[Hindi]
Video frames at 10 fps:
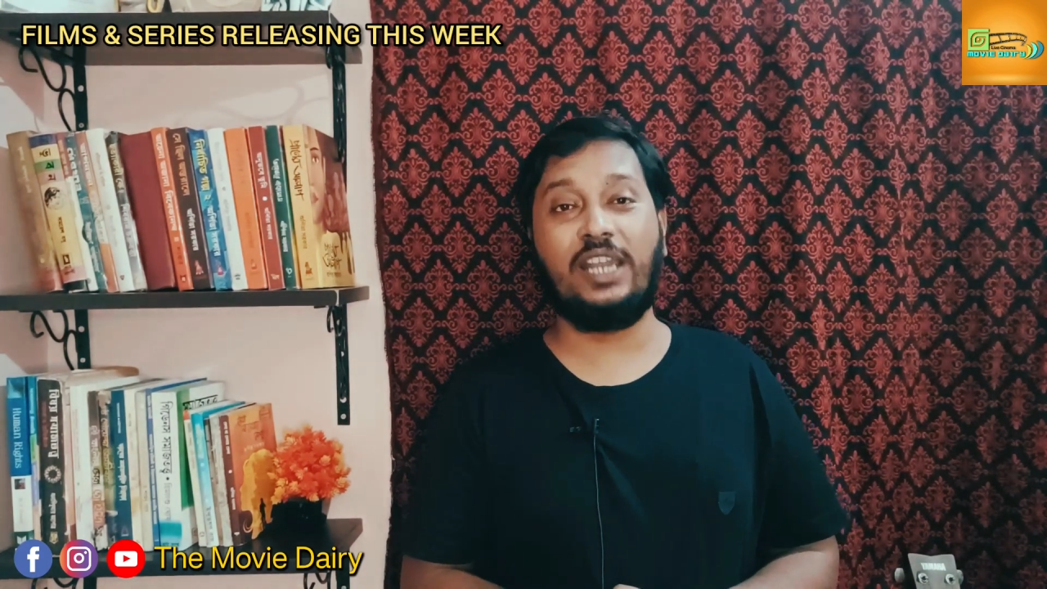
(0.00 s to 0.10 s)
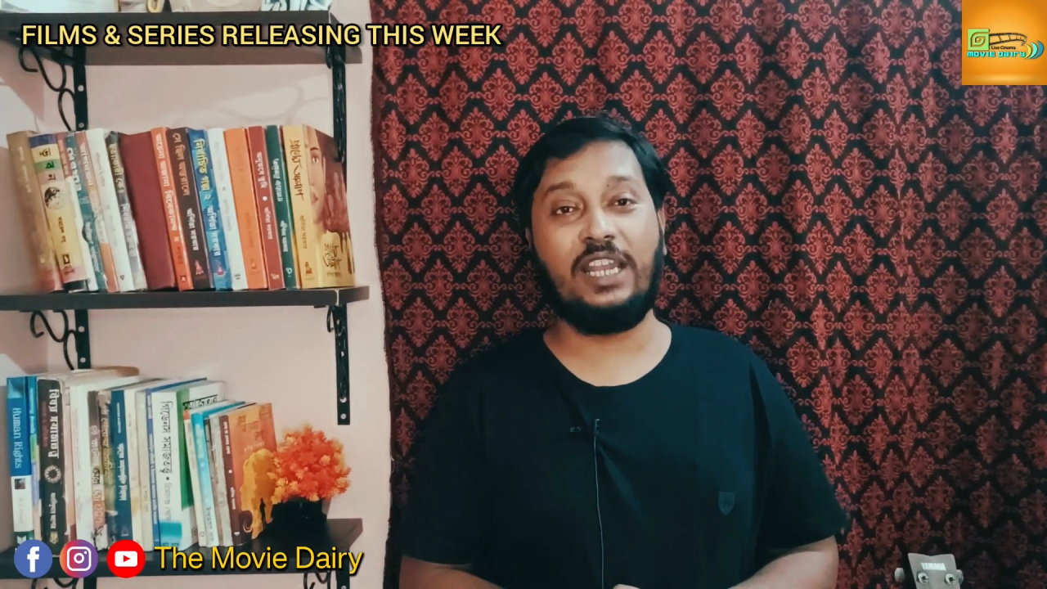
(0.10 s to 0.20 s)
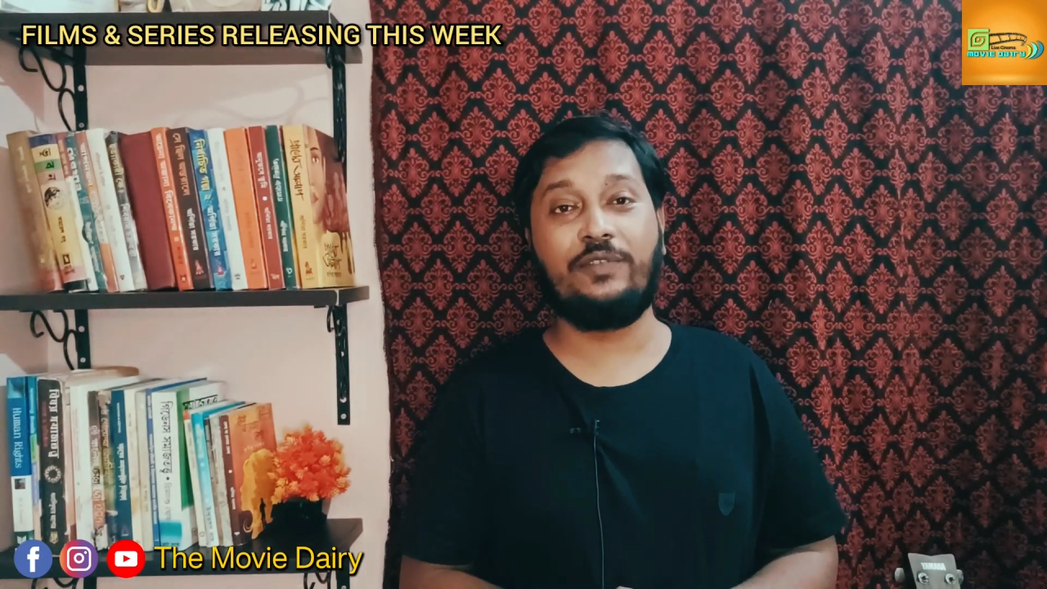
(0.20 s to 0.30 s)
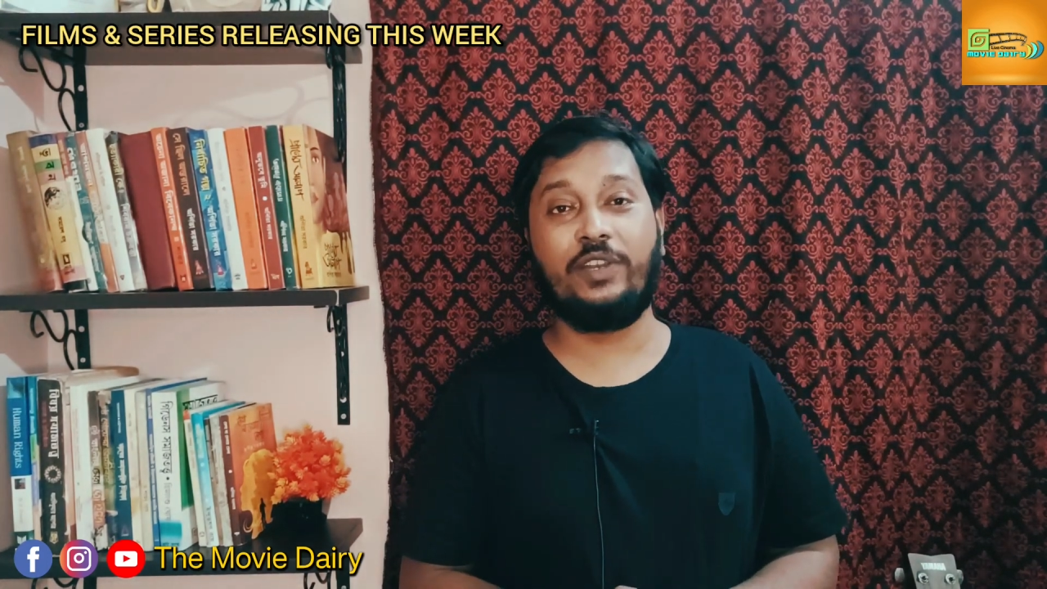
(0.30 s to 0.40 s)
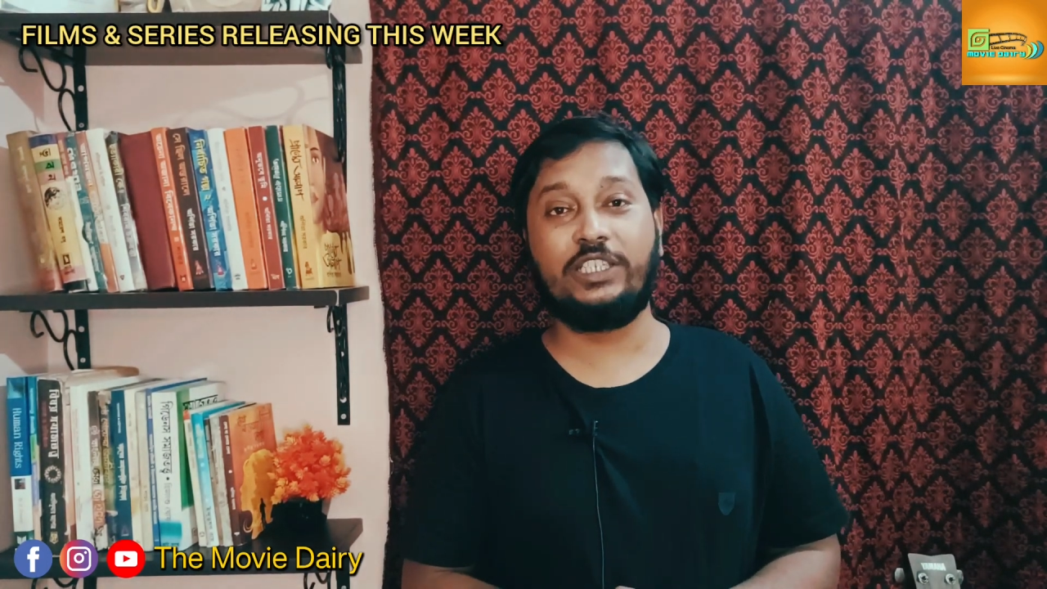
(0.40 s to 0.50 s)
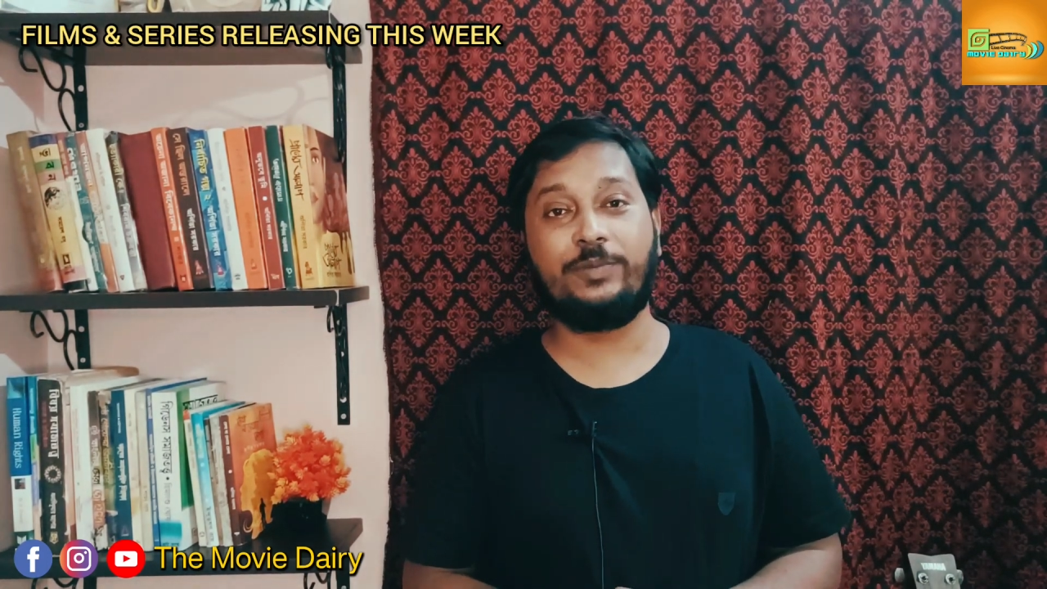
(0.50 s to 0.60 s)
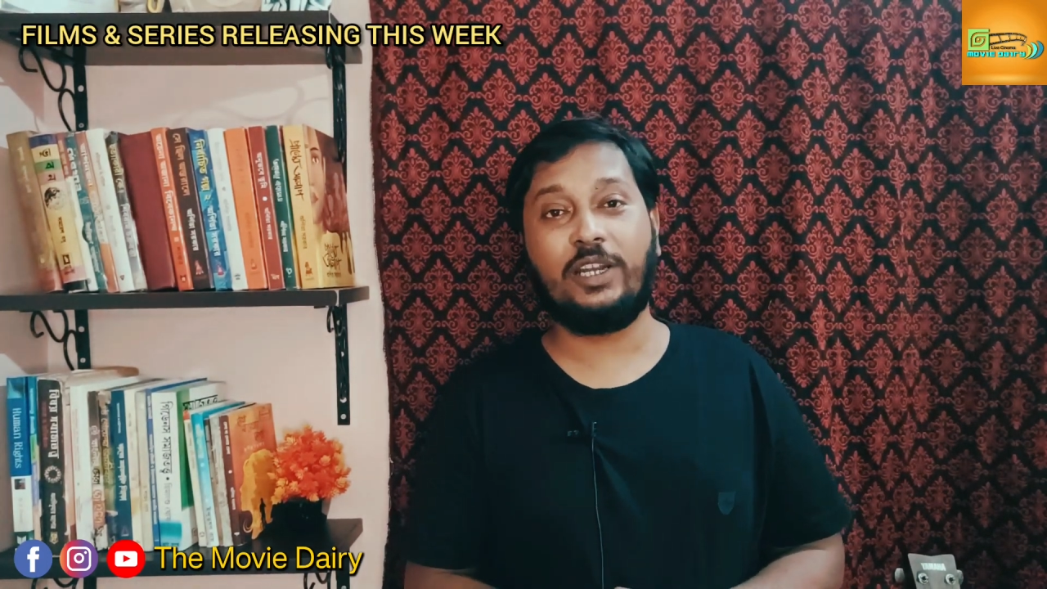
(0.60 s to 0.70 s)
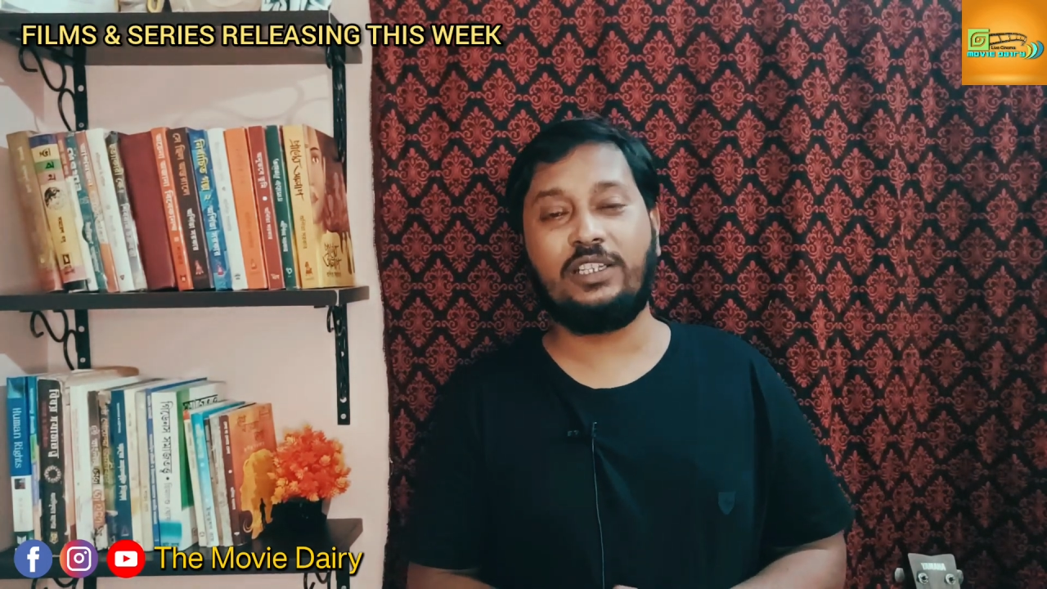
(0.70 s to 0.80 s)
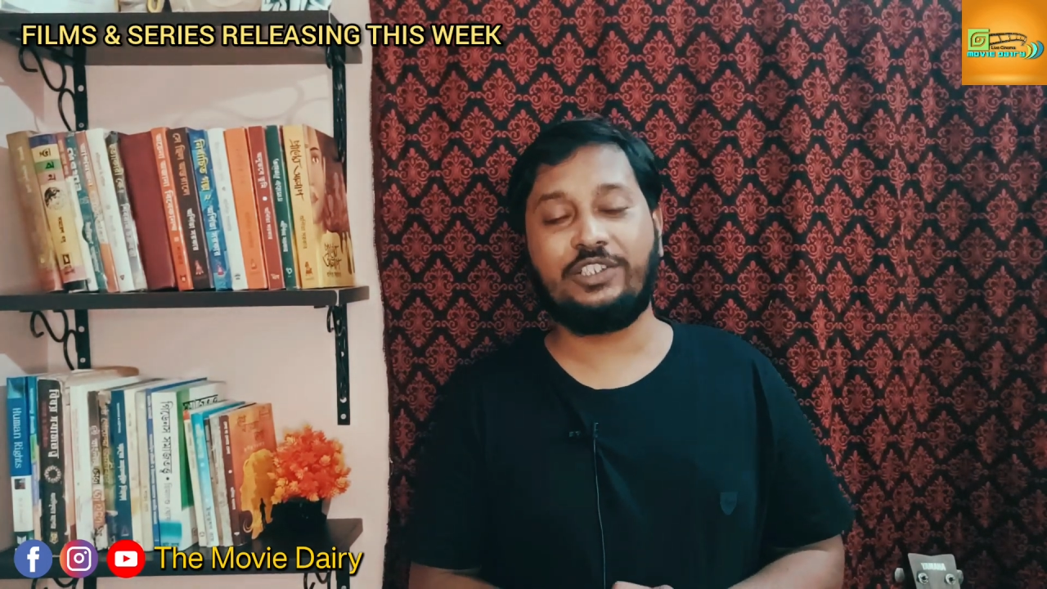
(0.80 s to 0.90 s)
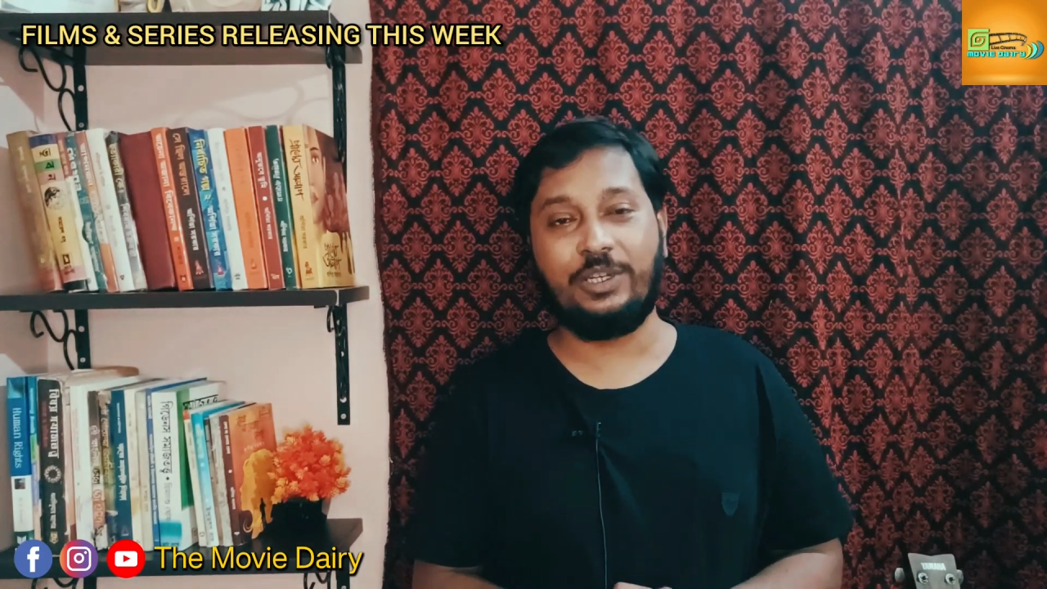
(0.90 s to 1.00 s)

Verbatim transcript: नेटफ्लिक्स पर